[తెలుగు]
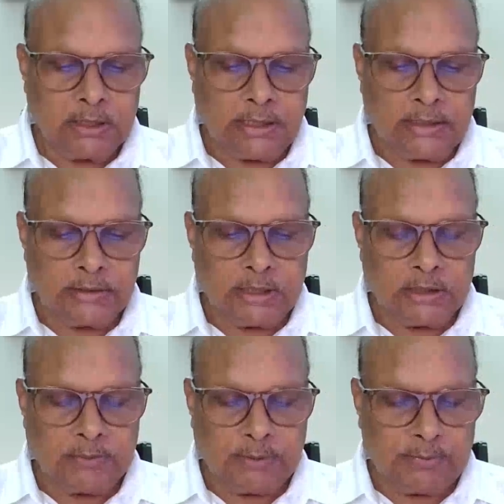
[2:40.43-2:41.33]

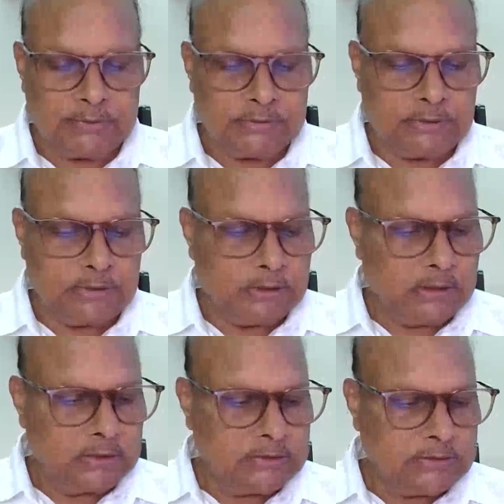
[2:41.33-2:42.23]
కేంద్రానికి పంపించింది
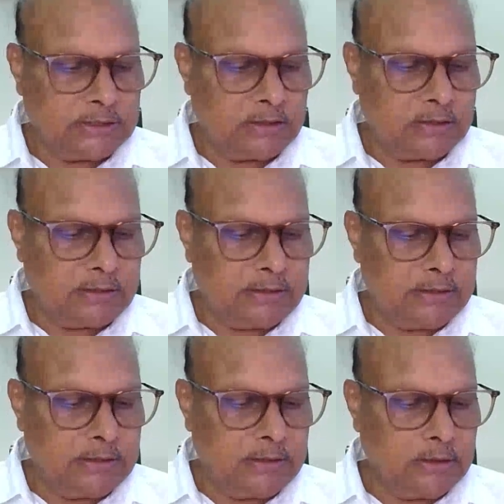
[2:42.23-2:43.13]
జగన్ రెడ్డి